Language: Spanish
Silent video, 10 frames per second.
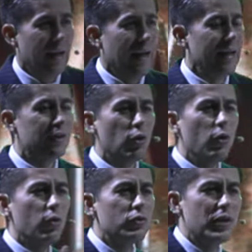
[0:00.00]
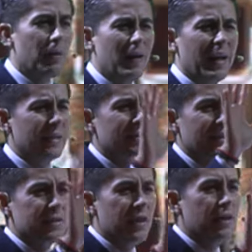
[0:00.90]
Y todos te hablan hasta
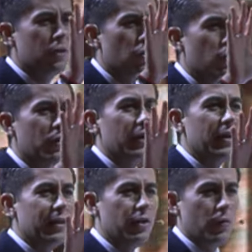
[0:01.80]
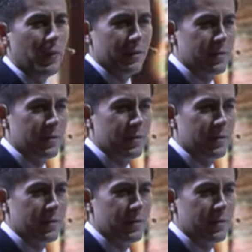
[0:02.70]
cinco idiomas,